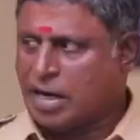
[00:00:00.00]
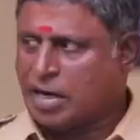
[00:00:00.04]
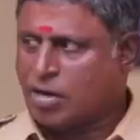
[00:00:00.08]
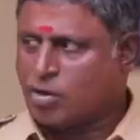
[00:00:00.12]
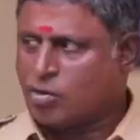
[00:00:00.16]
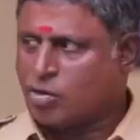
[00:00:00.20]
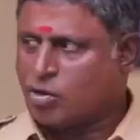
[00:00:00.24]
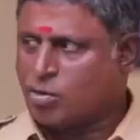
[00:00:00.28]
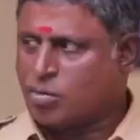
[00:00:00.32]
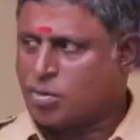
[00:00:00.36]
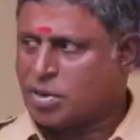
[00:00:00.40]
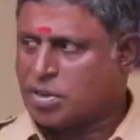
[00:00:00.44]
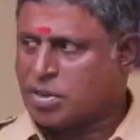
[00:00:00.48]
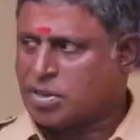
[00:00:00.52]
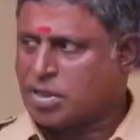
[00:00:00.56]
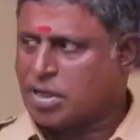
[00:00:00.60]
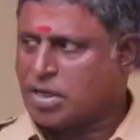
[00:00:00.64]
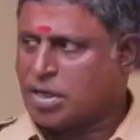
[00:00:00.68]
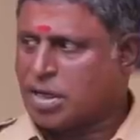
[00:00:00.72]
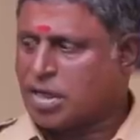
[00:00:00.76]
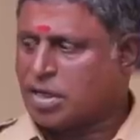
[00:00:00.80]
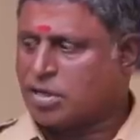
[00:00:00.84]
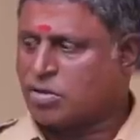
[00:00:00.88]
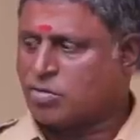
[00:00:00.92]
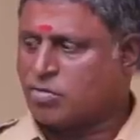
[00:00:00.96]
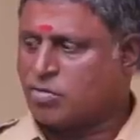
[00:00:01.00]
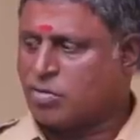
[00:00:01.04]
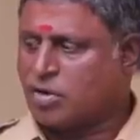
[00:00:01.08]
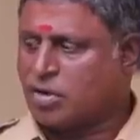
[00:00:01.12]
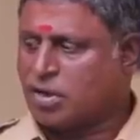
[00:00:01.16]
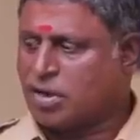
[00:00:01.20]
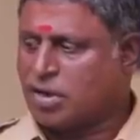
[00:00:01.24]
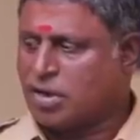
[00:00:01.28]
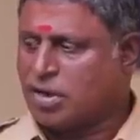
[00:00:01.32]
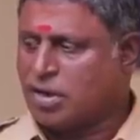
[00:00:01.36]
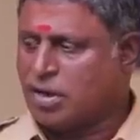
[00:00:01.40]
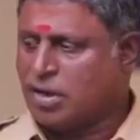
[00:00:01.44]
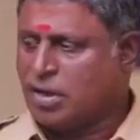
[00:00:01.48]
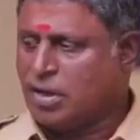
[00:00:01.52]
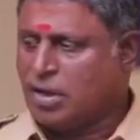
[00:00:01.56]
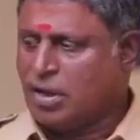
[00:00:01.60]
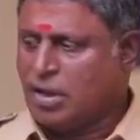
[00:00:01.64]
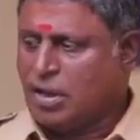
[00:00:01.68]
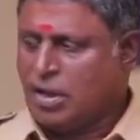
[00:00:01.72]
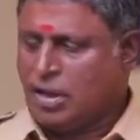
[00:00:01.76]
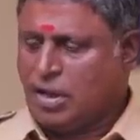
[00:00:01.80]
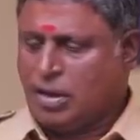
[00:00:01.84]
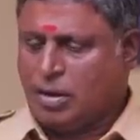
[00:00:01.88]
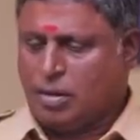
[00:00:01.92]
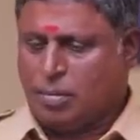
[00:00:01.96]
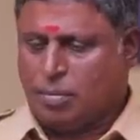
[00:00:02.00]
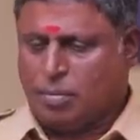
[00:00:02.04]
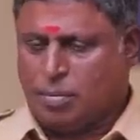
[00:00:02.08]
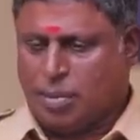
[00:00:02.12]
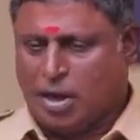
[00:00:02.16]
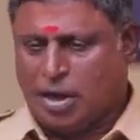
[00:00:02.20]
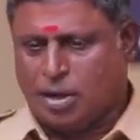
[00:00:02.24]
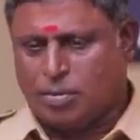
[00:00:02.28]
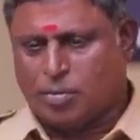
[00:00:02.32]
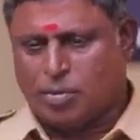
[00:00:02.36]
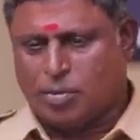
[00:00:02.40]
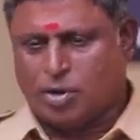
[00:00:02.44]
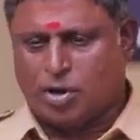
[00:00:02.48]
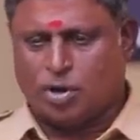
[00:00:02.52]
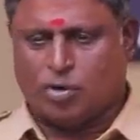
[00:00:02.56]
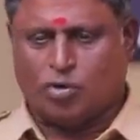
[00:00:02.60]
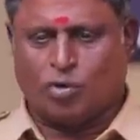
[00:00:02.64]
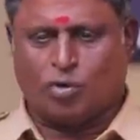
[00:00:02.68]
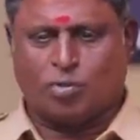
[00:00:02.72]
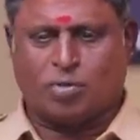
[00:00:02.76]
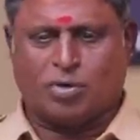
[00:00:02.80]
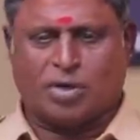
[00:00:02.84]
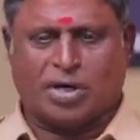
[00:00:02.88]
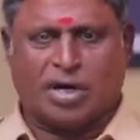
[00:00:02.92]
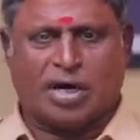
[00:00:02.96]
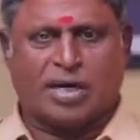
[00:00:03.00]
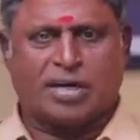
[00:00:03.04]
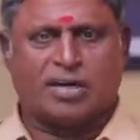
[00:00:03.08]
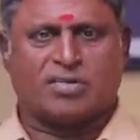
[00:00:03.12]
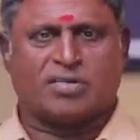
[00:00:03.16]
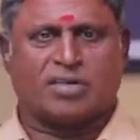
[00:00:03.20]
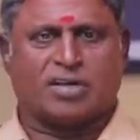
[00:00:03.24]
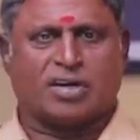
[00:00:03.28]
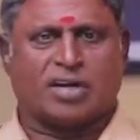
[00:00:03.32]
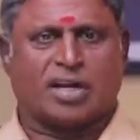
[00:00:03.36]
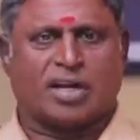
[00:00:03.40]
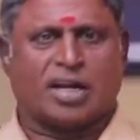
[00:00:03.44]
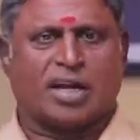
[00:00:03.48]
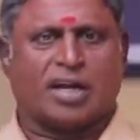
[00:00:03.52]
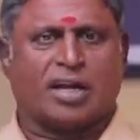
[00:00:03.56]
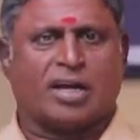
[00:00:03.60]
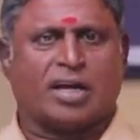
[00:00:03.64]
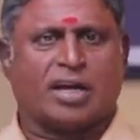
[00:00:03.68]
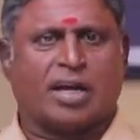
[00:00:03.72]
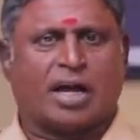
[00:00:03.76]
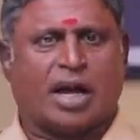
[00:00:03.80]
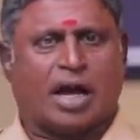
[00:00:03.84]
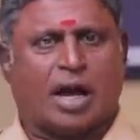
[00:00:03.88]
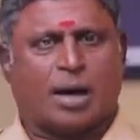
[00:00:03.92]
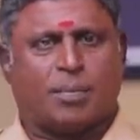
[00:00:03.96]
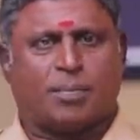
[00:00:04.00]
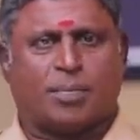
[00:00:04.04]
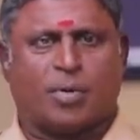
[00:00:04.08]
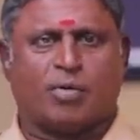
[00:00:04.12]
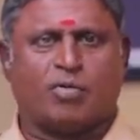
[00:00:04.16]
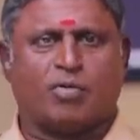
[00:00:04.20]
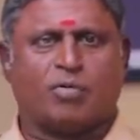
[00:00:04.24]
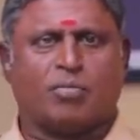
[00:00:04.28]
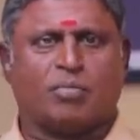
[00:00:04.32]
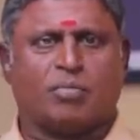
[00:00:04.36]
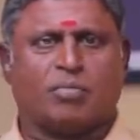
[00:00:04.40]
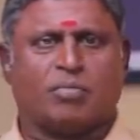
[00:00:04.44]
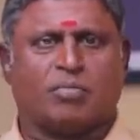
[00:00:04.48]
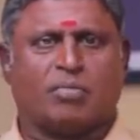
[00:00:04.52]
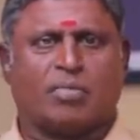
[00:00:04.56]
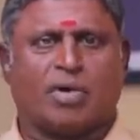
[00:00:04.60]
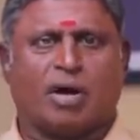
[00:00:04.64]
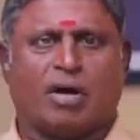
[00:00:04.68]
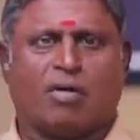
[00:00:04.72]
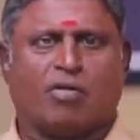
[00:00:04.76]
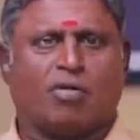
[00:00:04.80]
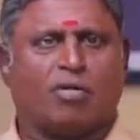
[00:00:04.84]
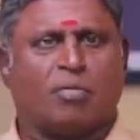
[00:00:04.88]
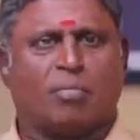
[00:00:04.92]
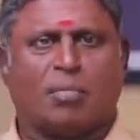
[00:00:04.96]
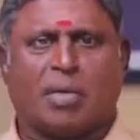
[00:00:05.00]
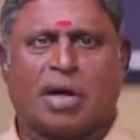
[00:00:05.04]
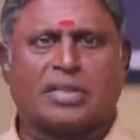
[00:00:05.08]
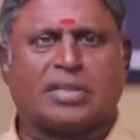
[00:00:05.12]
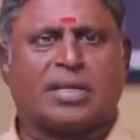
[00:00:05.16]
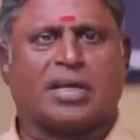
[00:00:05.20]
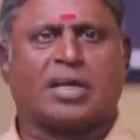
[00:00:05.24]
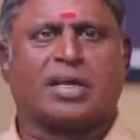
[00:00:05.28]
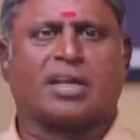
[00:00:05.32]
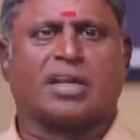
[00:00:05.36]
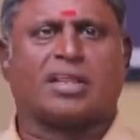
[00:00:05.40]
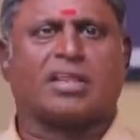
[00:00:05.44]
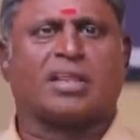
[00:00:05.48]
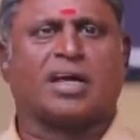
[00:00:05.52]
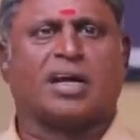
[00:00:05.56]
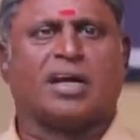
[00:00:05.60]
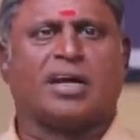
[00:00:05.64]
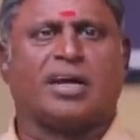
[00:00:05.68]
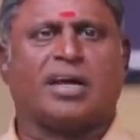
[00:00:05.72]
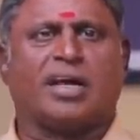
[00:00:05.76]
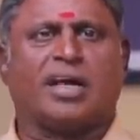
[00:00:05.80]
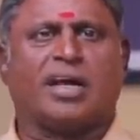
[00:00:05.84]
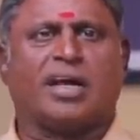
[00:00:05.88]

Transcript: ஏடா கூடமா தான் நடந்துக்குவாங்க பல முறை கூப்பிட்டு கண்டிச்சிருக்கேன் அப்பவும் அவங்க மாத்திக்கிறதா